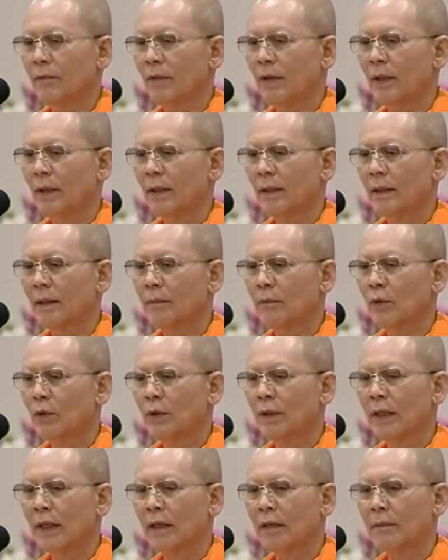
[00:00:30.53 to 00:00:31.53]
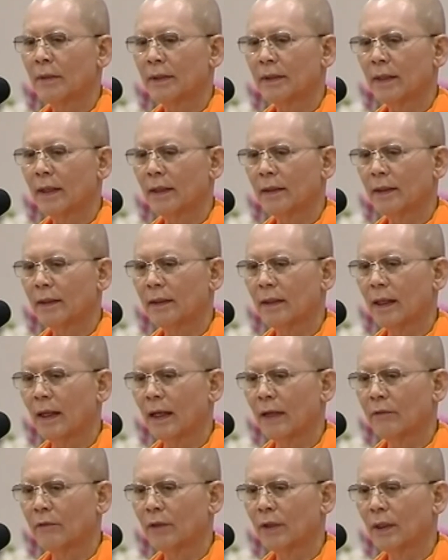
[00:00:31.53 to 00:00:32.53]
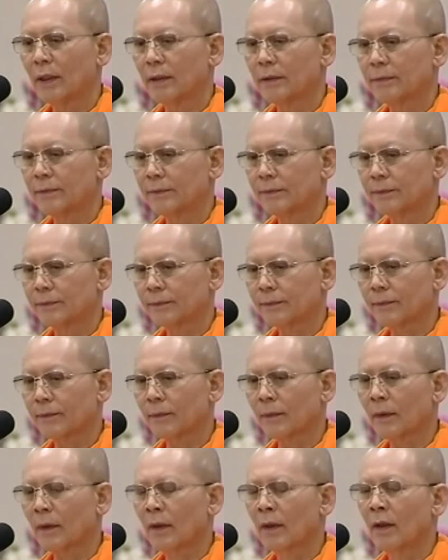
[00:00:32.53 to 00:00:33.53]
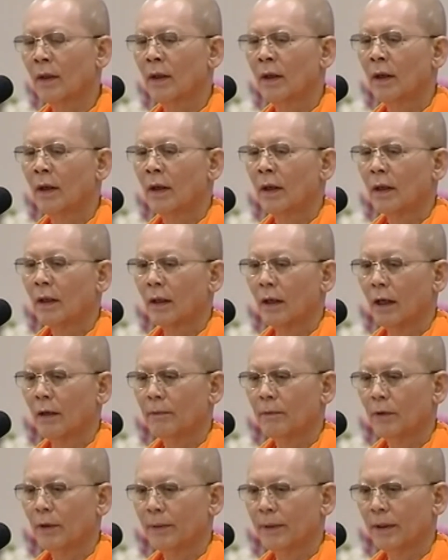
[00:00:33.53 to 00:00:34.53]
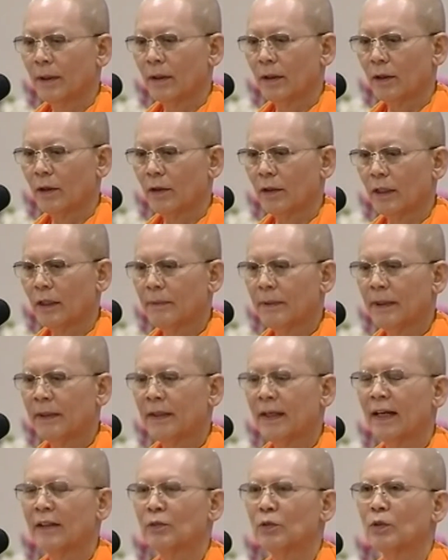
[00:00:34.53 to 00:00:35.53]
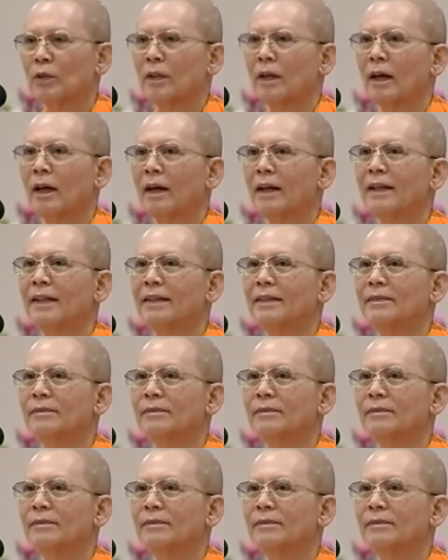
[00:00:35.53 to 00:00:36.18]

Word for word: เวลาทำบุญใดก็มักจะอธิษฐานว่า ขอให้ป่วยเป็นโรคนี้เป็นชาติสุดท้าย